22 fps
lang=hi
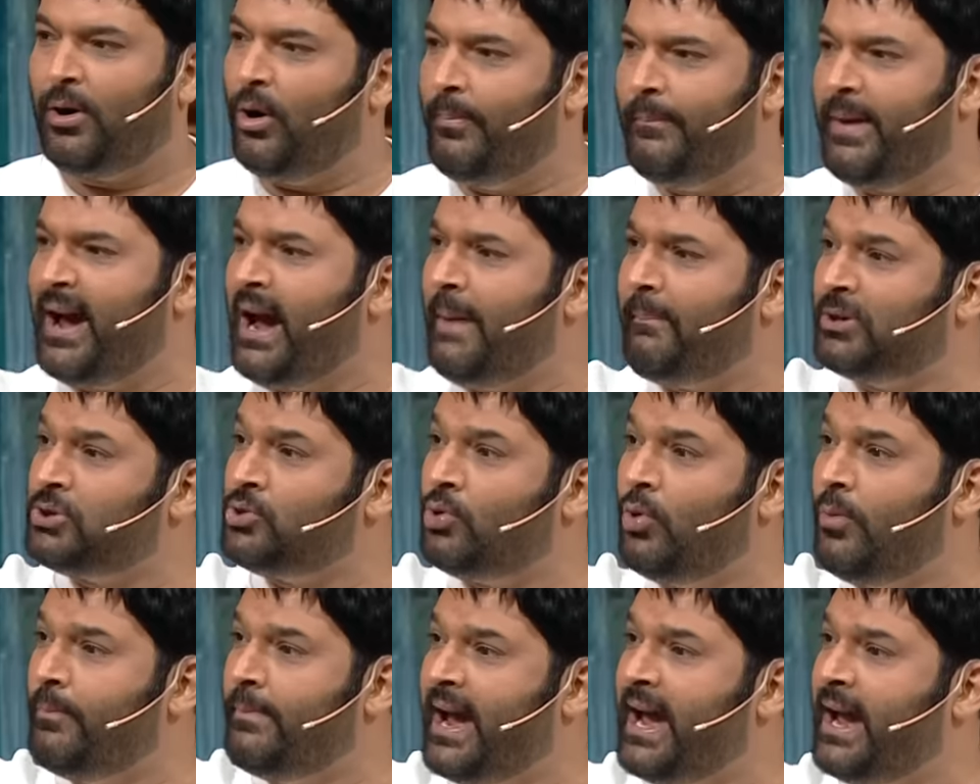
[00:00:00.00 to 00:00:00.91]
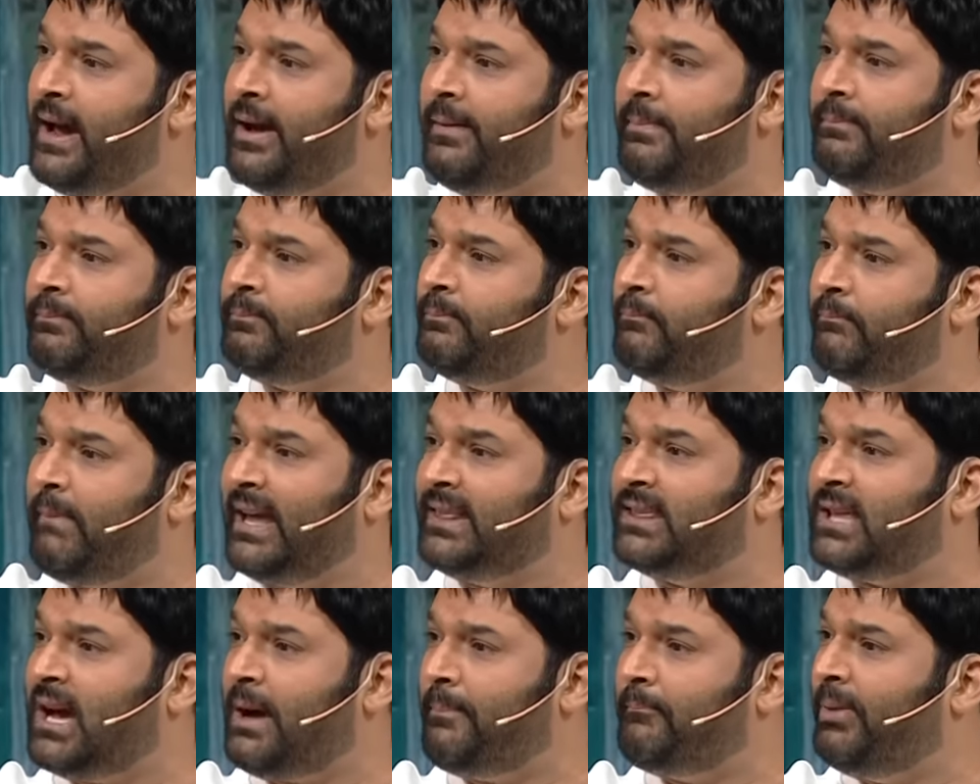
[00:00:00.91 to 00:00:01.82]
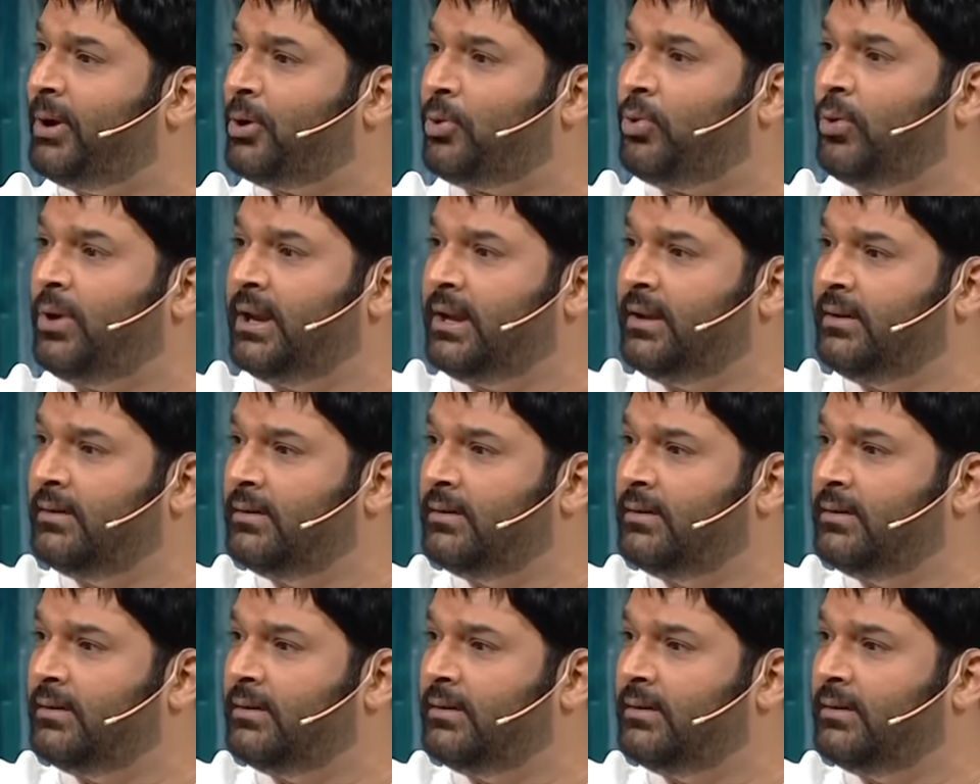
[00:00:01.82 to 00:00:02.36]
खाओ मैं बच्चू मैं मैदा बिल्कुल नहीं